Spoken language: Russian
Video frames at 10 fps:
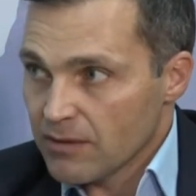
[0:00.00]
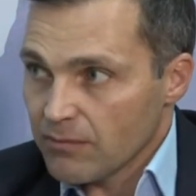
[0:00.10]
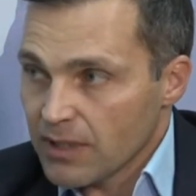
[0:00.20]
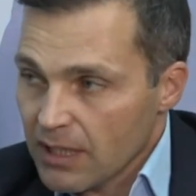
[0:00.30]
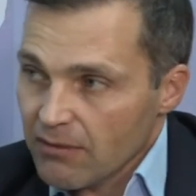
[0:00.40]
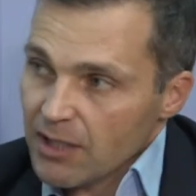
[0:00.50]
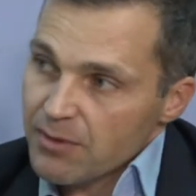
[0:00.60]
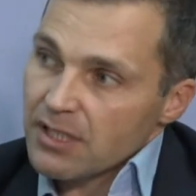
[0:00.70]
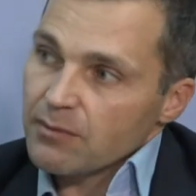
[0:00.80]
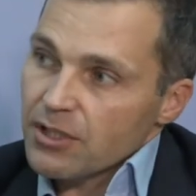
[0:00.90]
Мы говорим
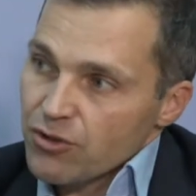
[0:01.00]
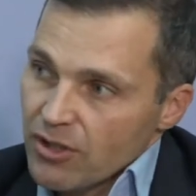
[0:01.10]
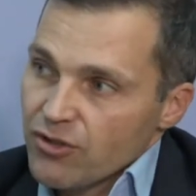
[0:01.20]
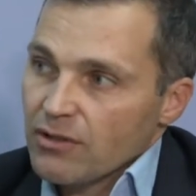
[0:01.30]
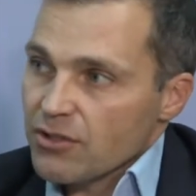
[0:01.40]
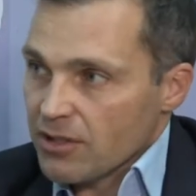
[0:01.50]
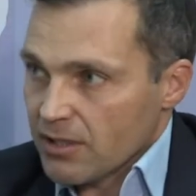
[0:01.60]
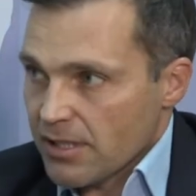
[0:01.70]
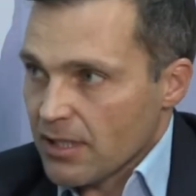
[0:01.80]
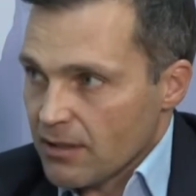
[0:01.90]
с ними еще о человеческих
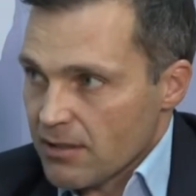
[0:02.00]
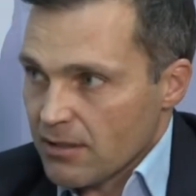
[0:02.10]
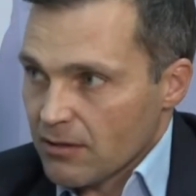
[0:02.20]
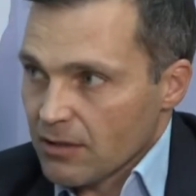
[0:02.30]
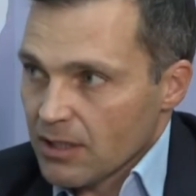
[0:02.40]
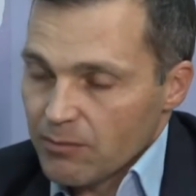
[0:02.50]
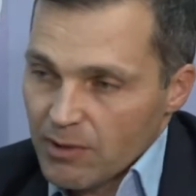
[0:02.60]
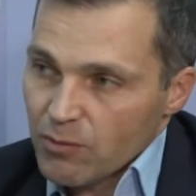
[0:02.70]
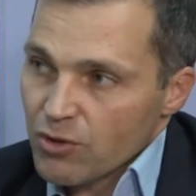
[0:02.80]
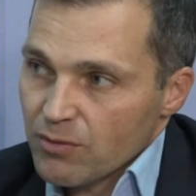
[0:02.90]
ценностях. И
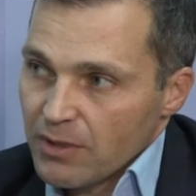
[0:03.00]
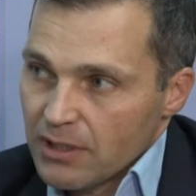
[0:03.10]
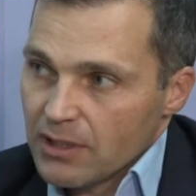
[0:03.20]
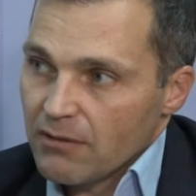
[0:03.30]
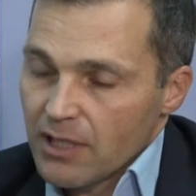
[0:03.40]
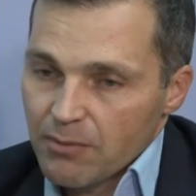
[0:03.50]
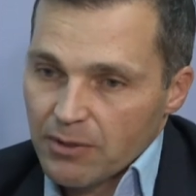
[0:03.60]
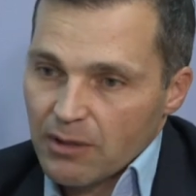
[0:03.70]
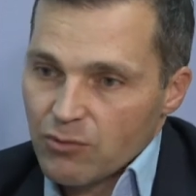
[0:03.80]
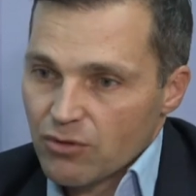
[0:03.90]
мы можем о них говорить,
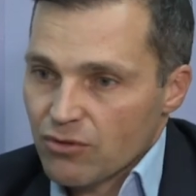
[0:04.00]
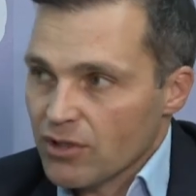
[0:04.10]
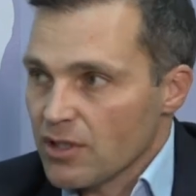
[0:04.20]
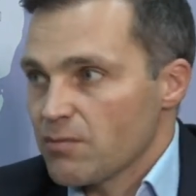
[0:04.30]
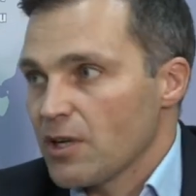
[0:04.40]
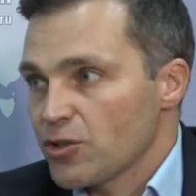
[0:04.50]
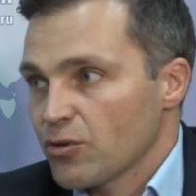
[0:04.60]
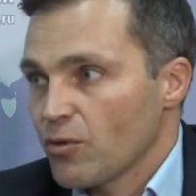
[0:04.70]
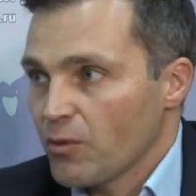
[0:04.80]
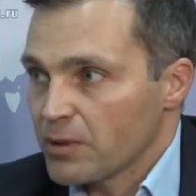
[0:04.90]
потому что уже есть большой
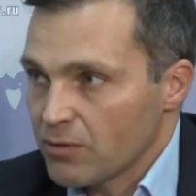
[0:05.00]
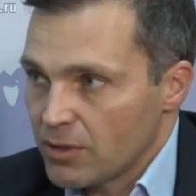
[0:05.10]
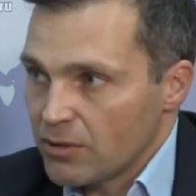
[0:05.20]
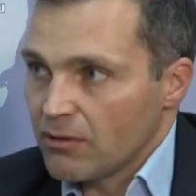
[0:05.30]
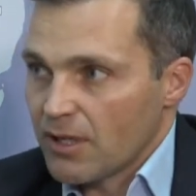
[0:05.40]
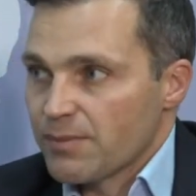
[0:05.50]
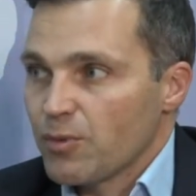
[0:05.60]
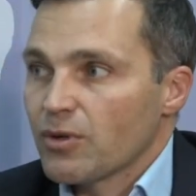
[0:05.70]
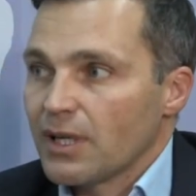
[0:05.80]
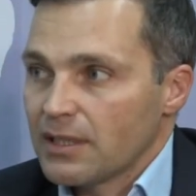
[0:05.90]
опыт вот этого
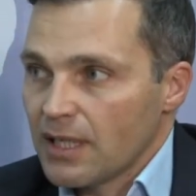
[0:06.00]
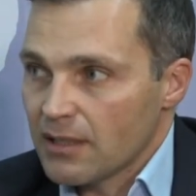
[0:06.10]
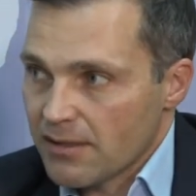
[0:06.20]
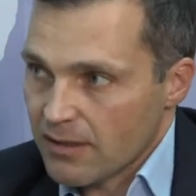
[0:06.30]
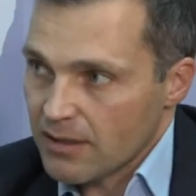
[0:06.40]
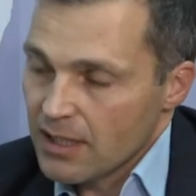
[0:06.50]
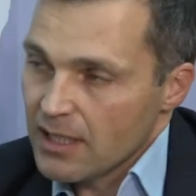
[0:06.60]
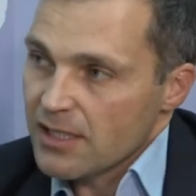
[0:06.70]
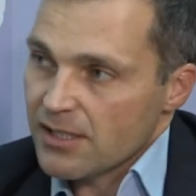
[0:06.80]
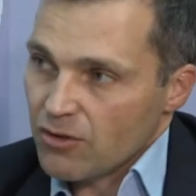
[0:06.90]
разбора, анализа
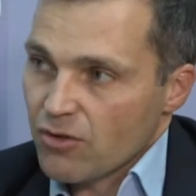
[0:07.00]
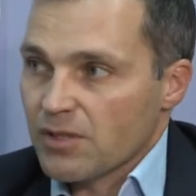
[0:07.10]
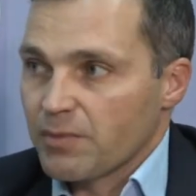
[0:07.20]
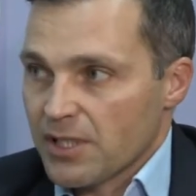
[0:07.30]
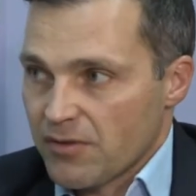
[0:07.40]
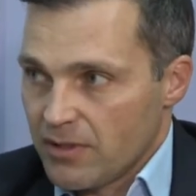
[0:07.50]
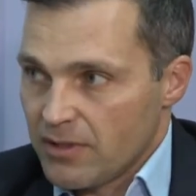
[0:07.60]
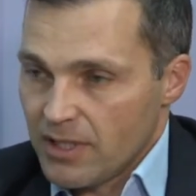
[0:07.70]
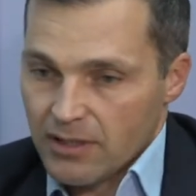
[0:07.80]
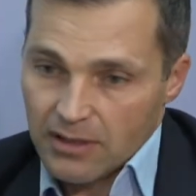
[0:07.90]
серьезных
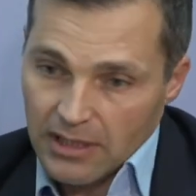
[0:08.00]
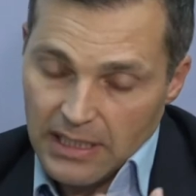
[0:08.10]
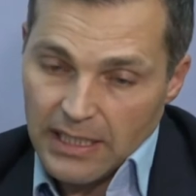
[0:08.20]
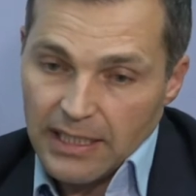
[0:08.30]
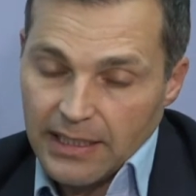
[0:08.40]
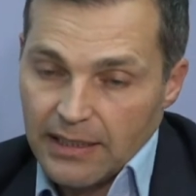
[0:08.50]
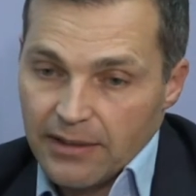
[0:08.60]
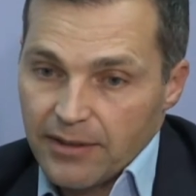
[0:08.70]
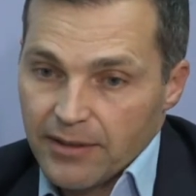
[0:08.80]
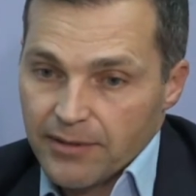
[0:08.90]
произведений.
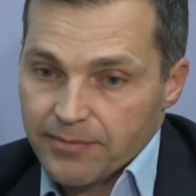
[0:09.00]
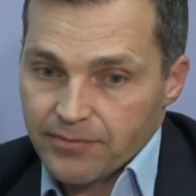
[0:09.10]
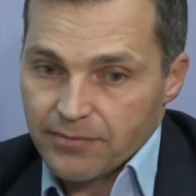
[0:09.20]
И